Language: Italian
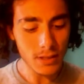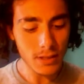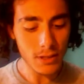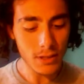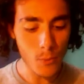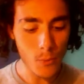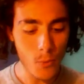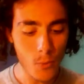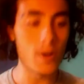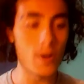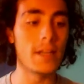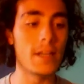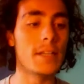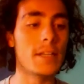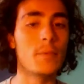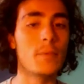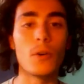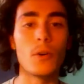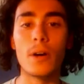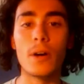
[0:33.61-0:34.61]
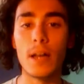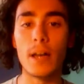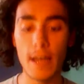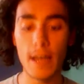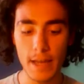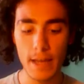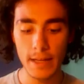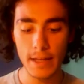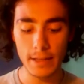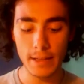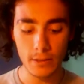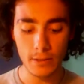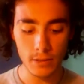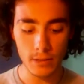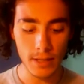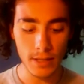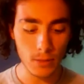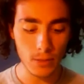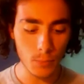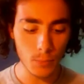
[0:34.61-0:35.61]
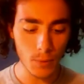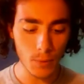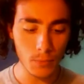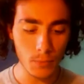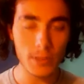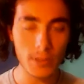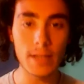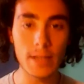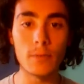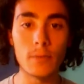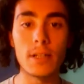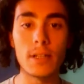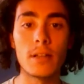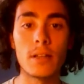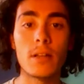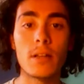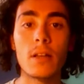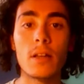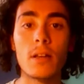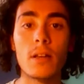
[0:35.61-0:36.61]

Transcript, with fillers: Comunque il libro è edito da Rupe Mutevole,